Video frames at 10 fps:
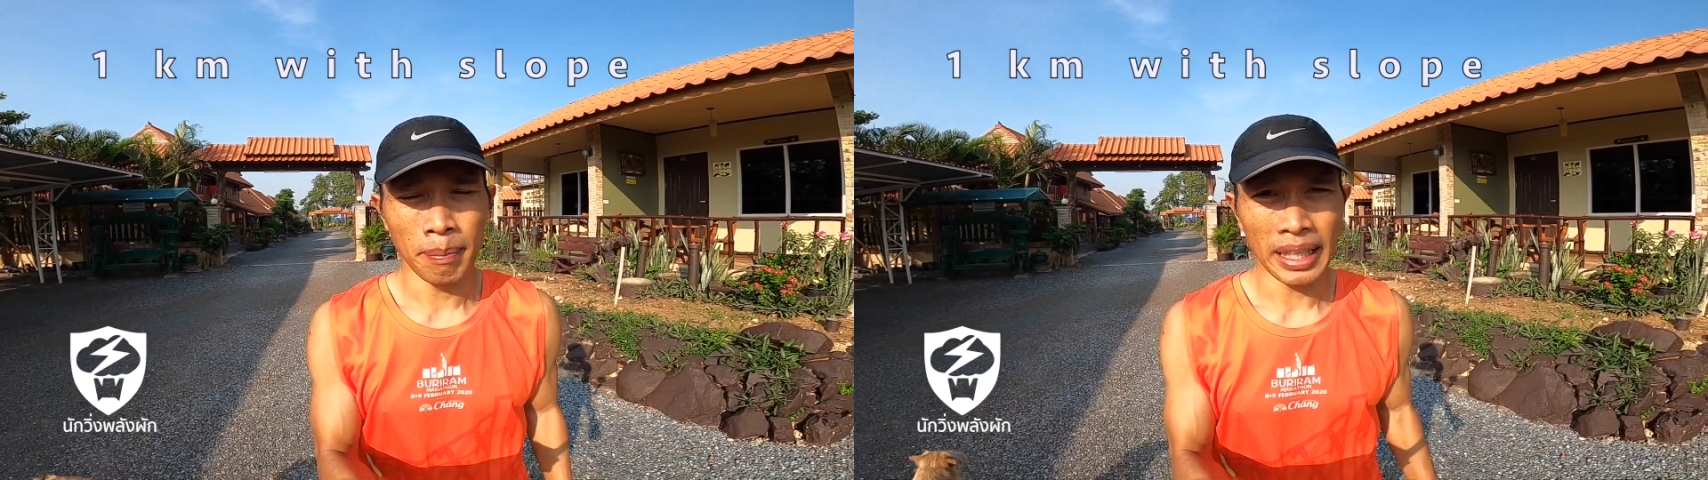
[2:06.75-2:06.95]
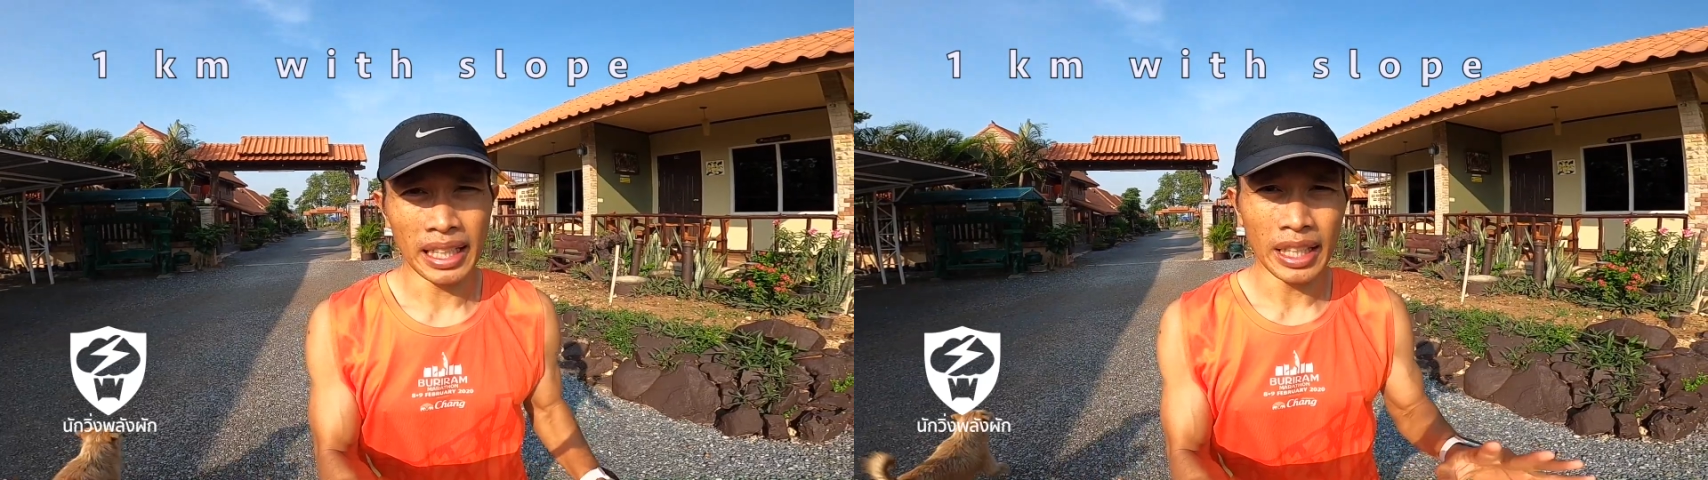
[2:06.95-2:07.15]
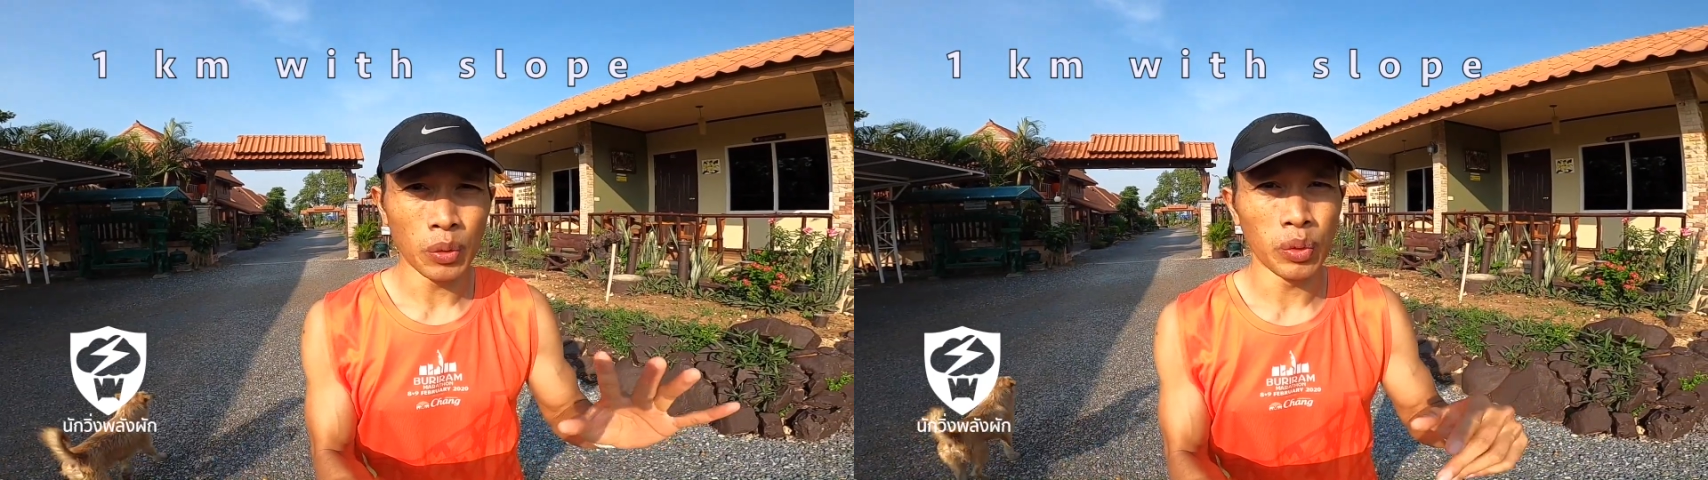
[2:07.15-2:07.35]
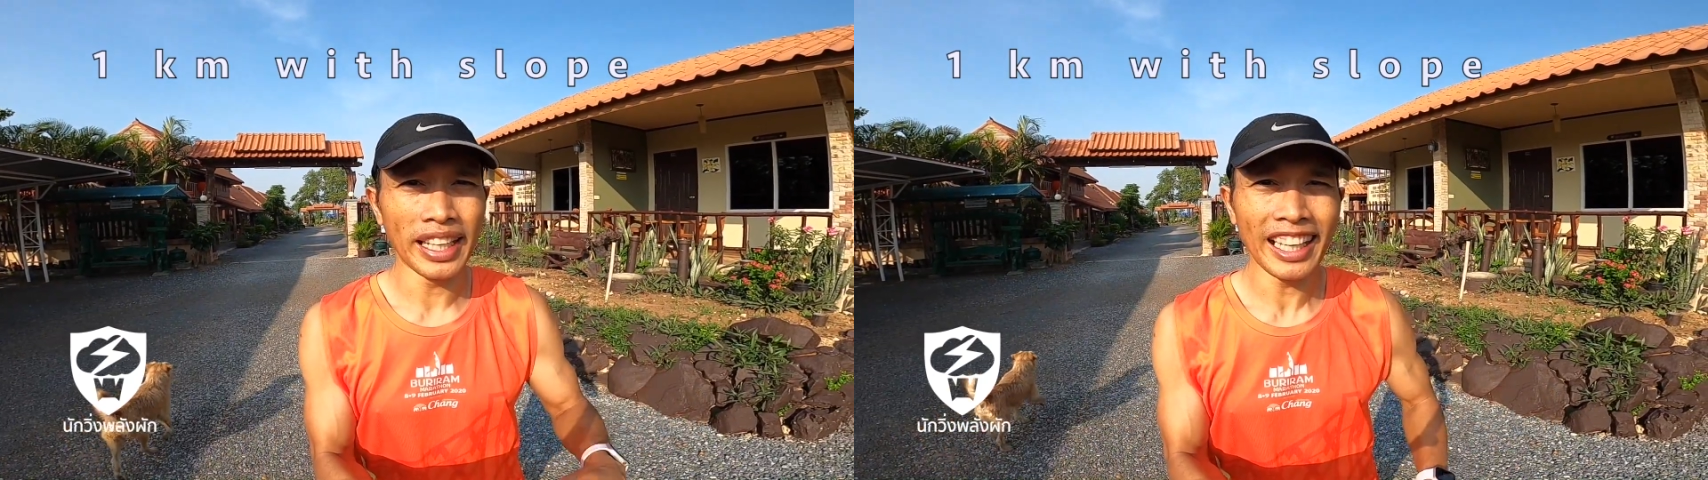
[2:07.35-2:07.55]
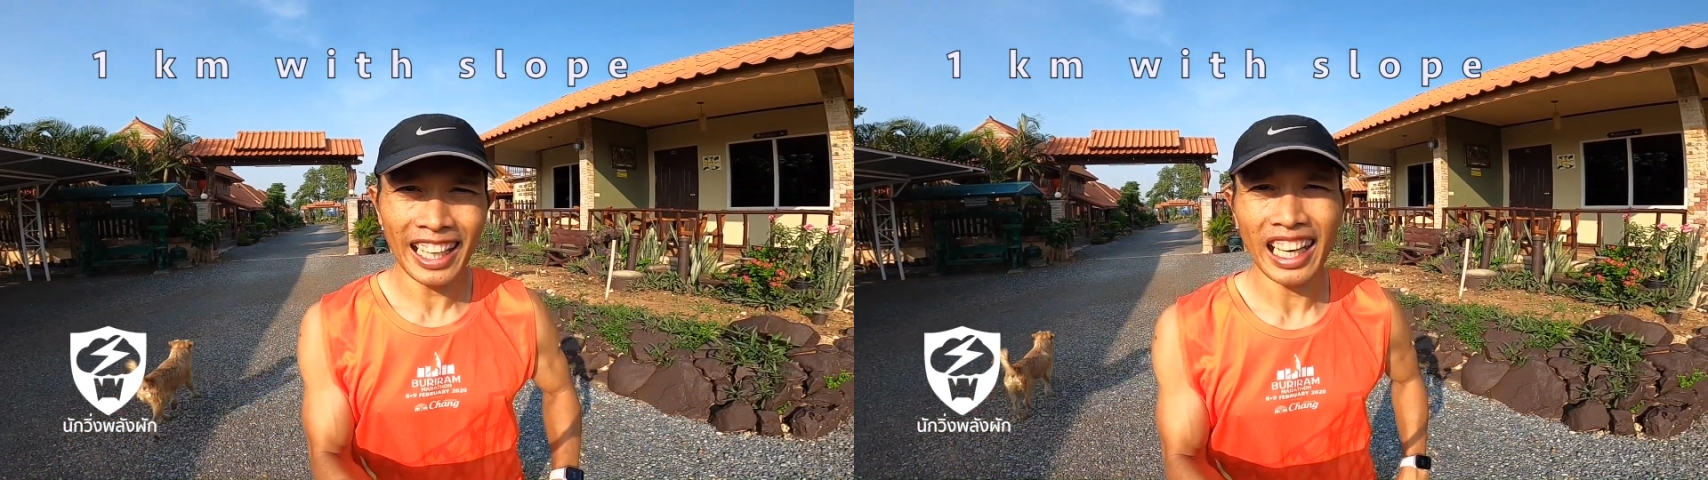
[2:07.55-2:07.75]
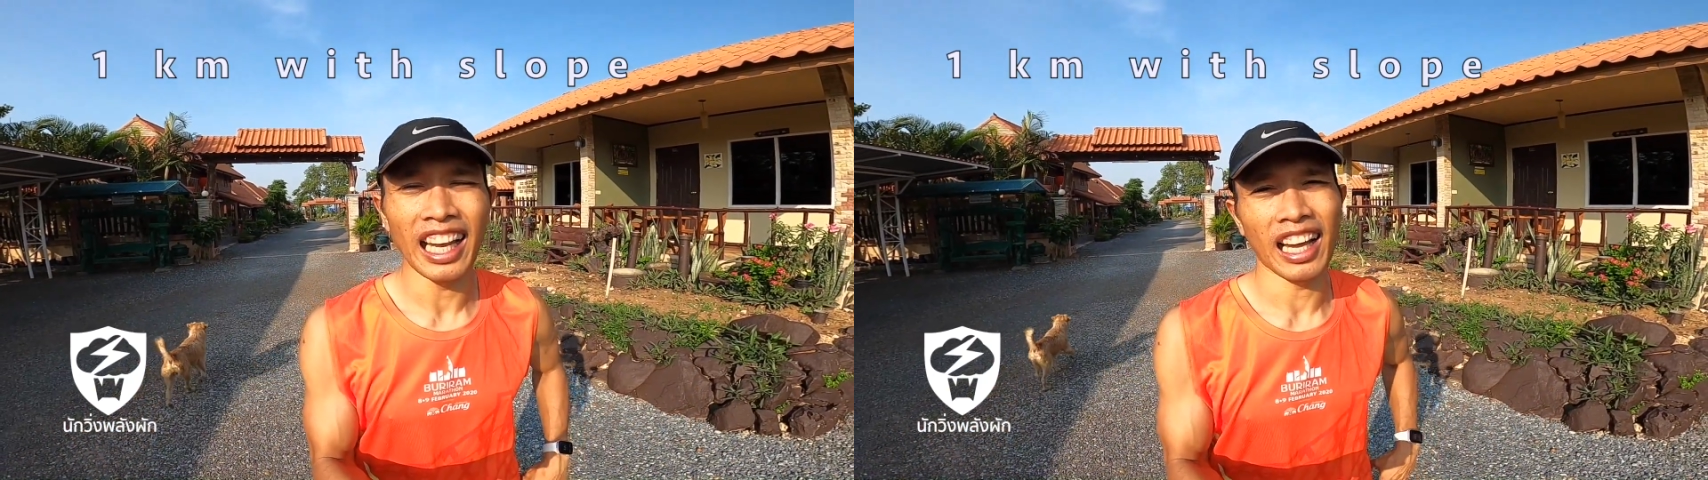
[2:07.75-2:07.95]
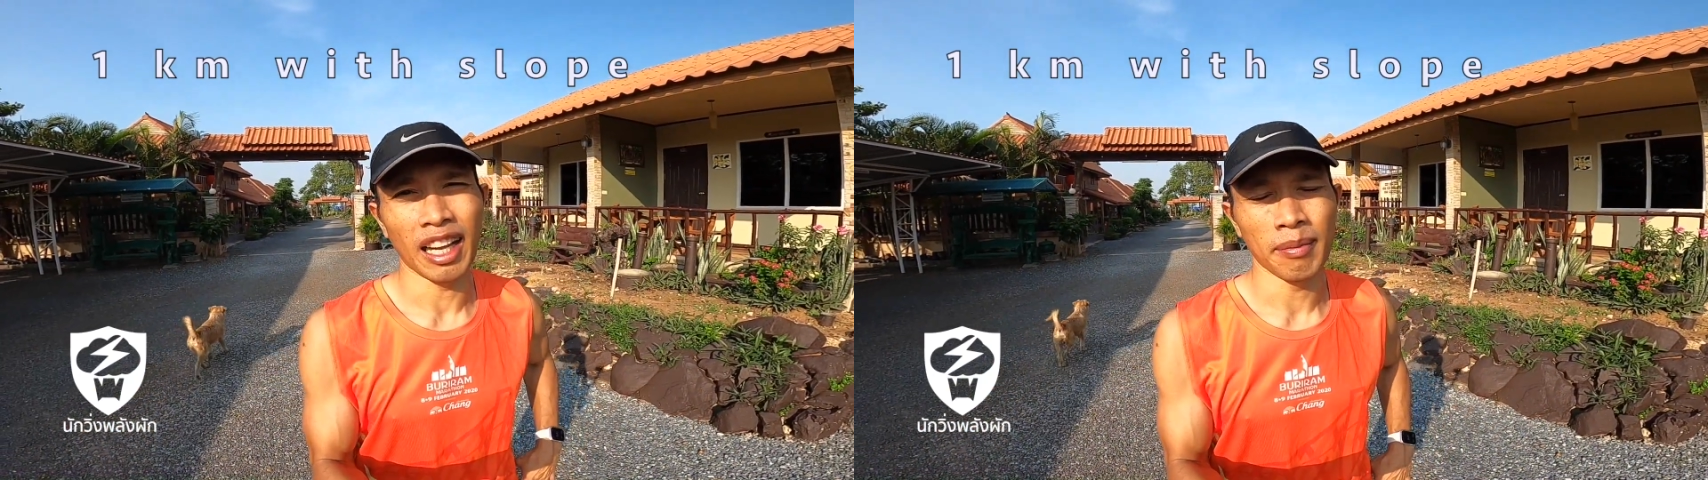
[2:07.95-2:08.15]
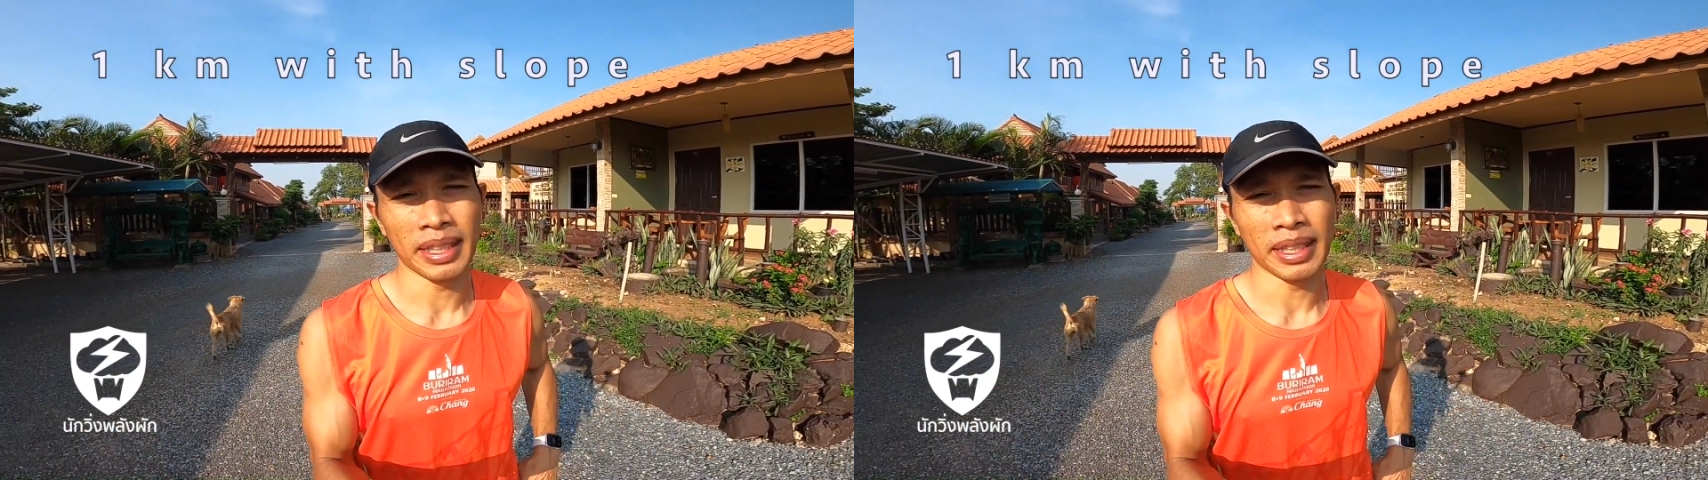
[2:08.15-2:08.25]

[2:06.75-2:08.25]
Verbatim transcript: เป็นฮิวนิดๆนะฮะ